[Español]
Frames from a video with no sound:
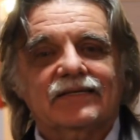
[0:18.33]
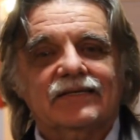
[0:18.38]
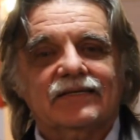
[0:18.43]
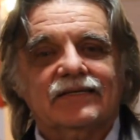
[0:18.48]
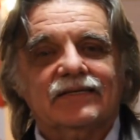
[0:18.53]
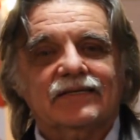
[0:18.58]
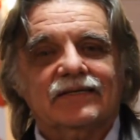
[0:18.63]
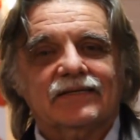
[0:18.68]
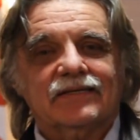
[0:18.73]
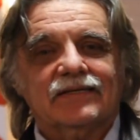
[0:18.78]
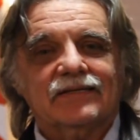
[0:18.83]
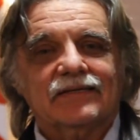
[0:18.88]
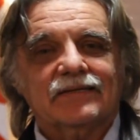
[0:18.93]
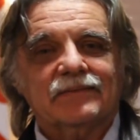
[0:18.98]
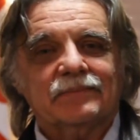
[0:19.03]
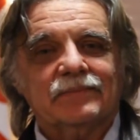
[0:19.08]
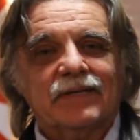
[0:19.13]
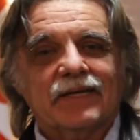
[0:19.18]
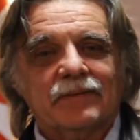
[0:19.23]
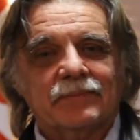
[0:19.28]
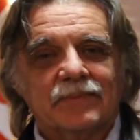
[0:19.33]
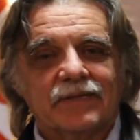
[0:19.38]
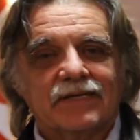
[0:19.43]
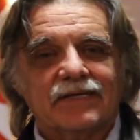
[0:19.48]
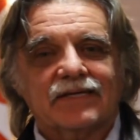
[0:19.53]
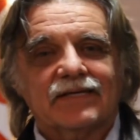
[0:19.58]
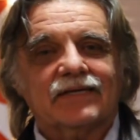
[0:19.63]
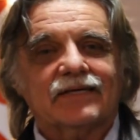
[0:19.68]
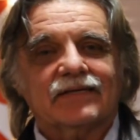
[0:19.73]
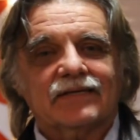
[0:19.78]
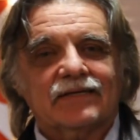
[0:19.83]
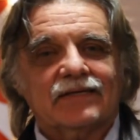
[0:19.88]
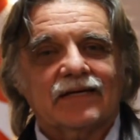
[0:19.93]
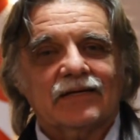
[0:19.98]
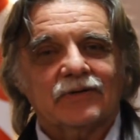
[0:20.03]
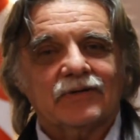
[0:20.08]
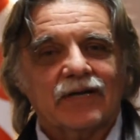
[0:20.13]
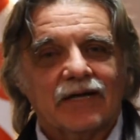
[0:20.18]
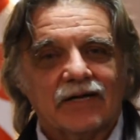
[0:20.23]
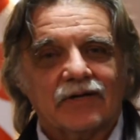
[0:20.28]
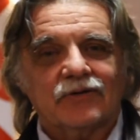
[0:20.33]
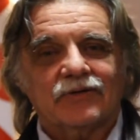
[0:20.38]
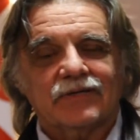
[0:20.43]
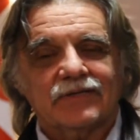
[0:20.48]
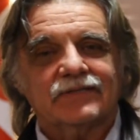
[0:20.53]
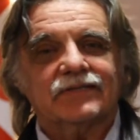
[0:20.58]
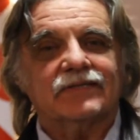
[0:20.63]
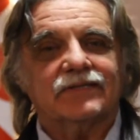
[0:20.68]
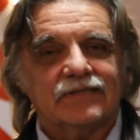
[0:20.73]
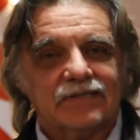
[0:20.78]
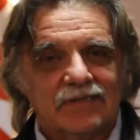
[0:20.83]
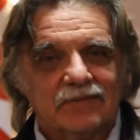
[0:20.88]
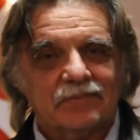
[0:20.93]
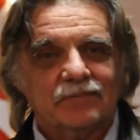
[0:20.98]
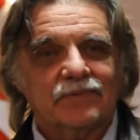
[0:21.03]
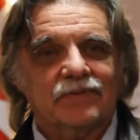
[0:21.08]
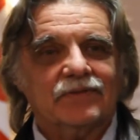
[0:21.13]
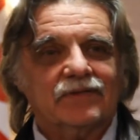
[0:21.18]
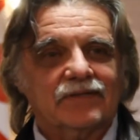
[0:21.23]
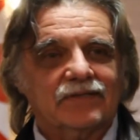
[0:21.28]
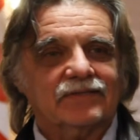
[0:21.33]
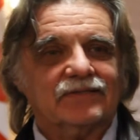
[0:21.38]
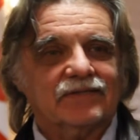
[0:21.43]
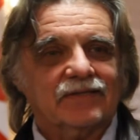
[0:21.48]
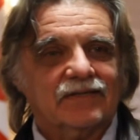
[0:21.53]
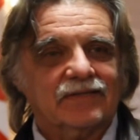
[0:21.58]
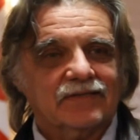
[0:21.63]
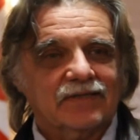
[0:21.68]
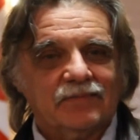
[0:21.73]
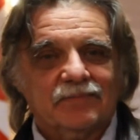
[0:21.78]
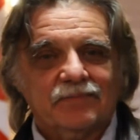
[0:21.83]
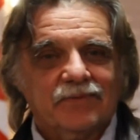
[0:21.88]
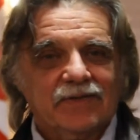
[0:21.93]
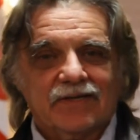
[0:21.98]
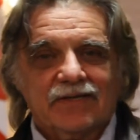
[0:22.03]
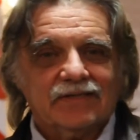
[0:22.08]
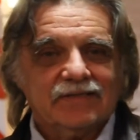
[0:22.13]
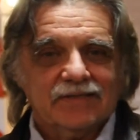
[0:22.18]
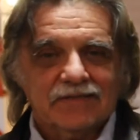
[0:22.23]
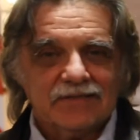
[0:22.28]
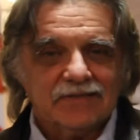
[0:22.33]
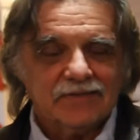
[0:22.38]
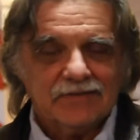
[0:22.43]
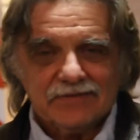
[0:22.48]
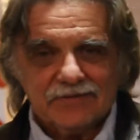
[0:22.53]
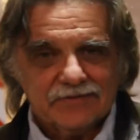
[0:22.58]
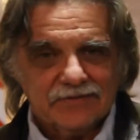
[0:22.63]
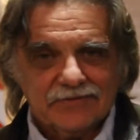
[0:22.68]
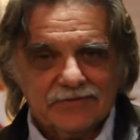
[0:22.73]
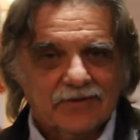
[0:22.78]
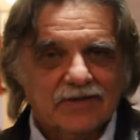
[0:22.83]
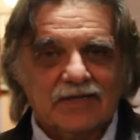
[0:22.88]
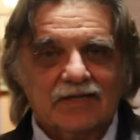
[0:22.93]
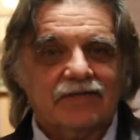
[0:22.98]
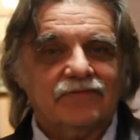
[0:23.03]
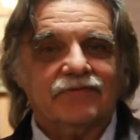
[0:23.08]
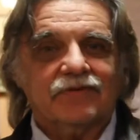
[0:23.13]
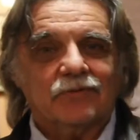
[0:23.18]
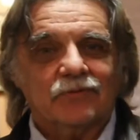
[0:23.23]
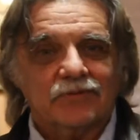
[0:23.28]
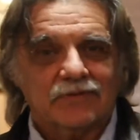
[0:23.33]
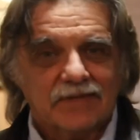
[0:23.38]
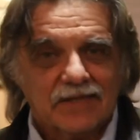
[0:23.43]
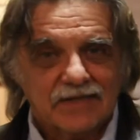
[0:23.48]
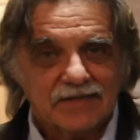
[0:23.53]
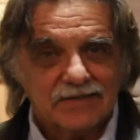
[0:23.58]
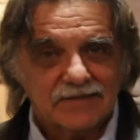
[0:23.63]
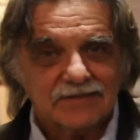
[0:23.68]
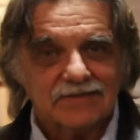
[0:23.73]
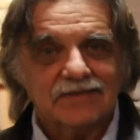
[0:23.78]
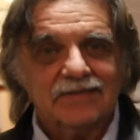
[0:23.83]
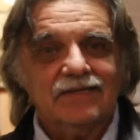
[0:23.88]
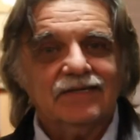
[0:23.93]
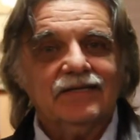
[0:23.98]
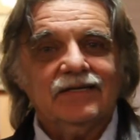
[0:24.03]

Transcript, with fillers: eh, para mí que a lo largo de este tiempo, que es el tiempo argentino con todas las dificultades